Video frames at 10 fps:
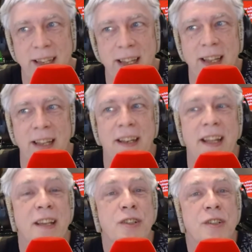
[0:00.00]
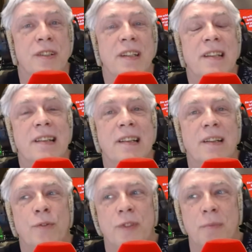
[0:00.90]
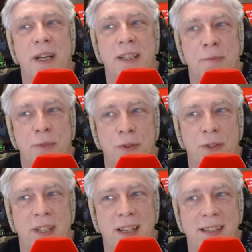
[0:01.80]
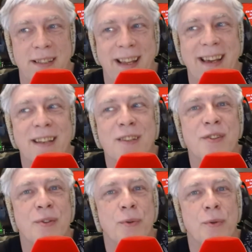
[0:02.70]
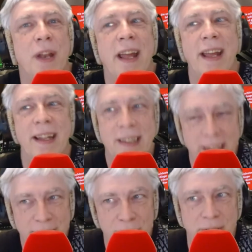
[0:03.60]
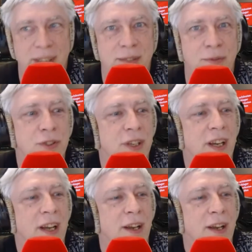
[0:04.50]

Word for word: e-, einen ersten Titel auf den Markt gebracht, heißt Herz unendlich und inzwischen